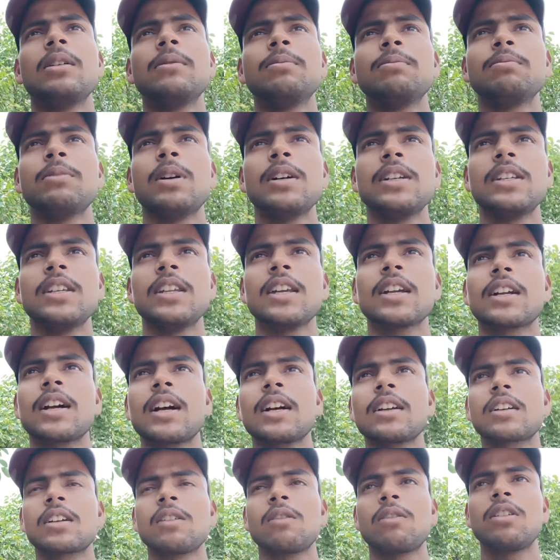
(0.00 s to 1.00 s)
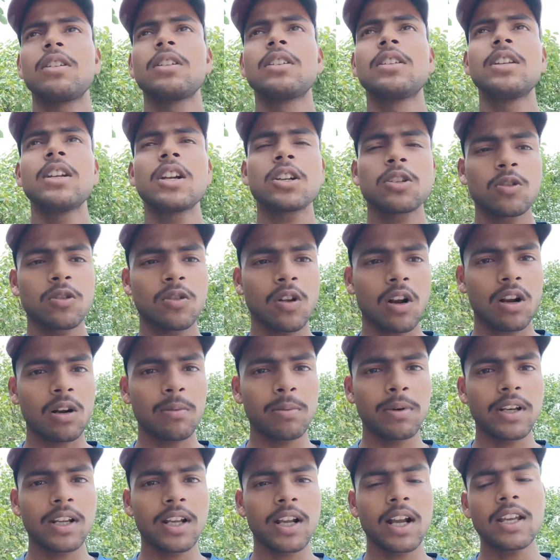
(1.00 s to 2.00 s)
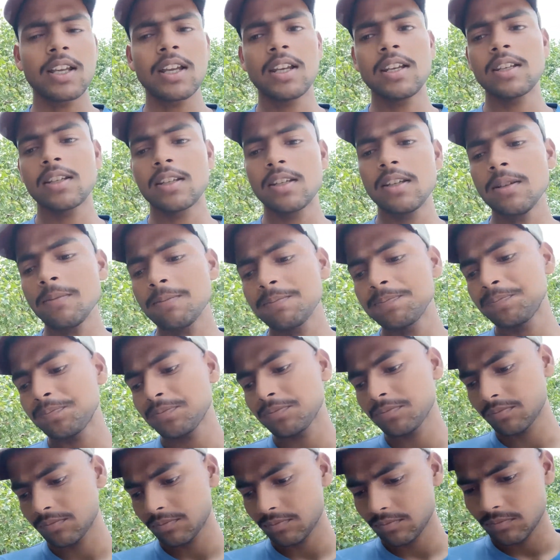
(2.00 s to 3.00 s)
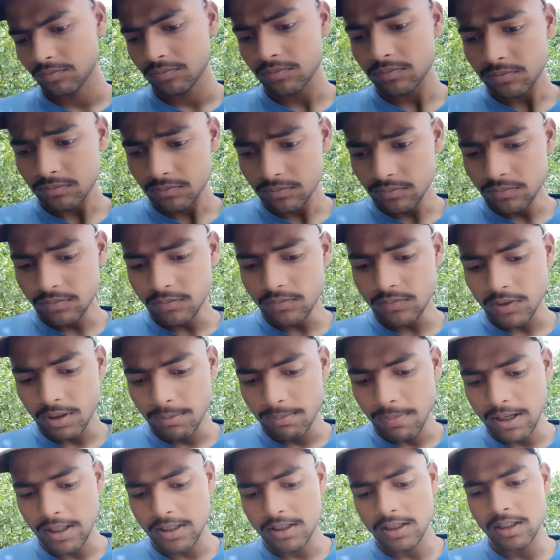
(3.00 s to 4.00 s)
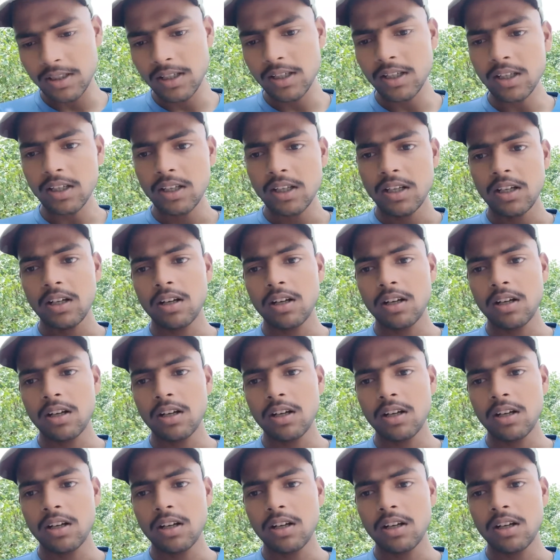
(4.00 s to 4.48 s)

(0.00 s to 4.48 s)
महीने का केवल डेढ़ सौ डॉलर बनेगा यानी कि मान के चलिए